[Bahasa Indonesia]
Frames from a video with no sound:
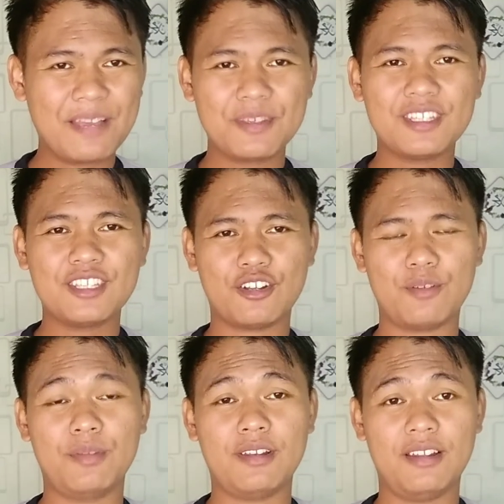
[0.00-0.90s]
amin, ya
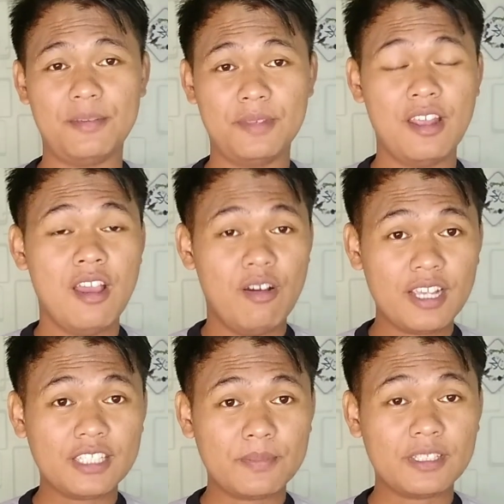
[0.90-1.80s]
rabbal alamin
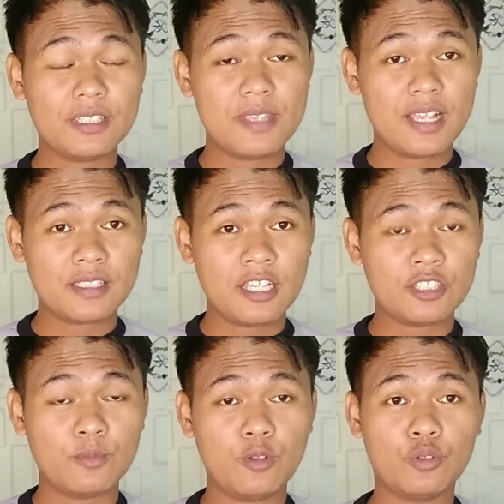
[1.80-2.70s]
Oke, seperti biasa
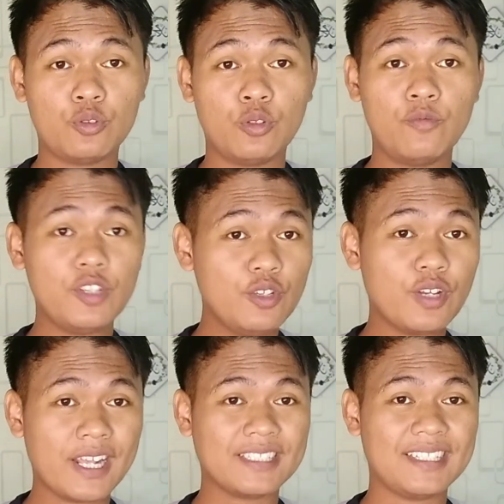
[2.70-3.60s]
sebelum nonton
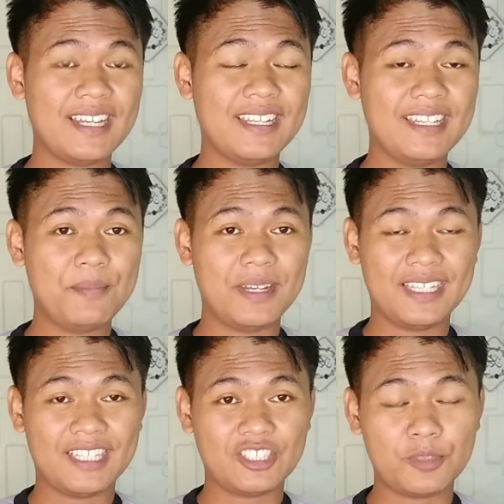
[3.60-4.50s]
video reaction hari ini
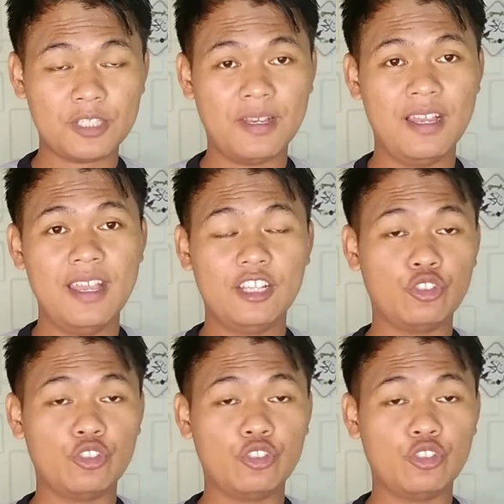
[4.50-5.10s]
Mari kita sama-sama